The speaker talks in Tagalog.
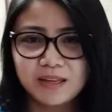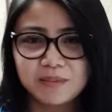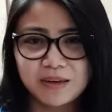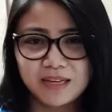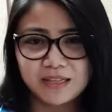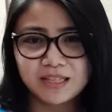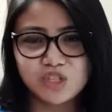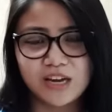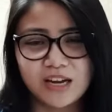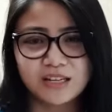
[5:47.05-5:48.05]
ang maganda
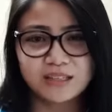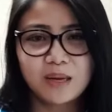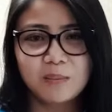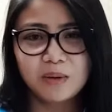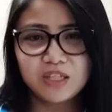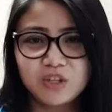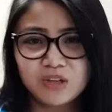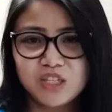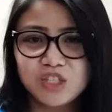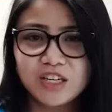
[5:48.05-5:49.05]
dyan, pwede nyo
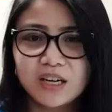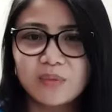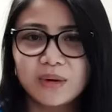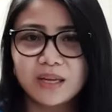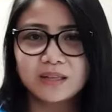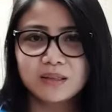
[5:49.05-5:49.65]
rin siyang gawin.